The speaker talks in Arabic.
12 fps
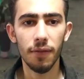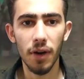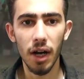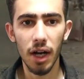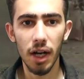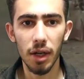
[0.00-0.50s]

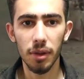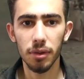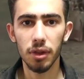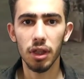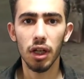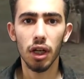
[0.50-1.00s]

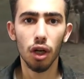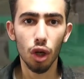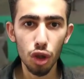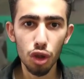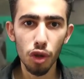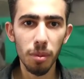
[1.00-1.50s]

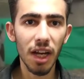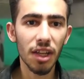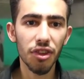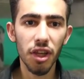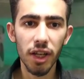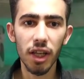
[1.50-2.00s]
فقدروا بهي
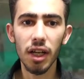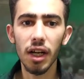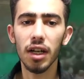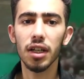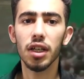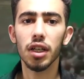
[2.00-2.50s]

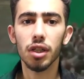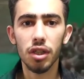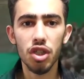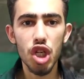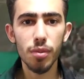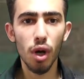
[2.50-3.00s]
الطريقه
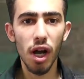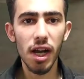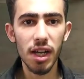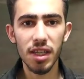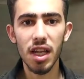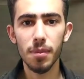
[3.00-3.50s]
يجيبوا
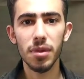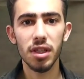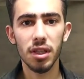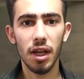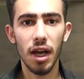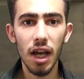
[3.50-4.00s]
اكثر
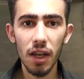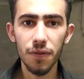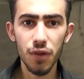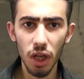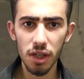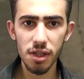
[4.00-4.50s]
من ألف
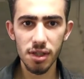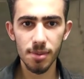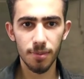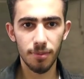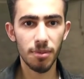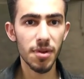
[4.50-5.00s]
شخص
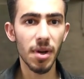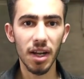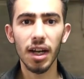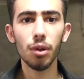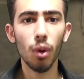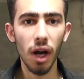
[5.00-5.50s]

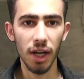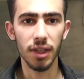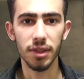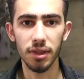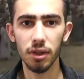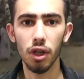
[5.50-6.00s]
بمكان
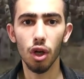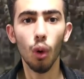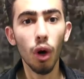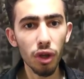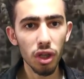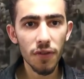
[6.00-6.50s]
واحد
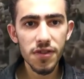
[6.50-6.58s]
وهن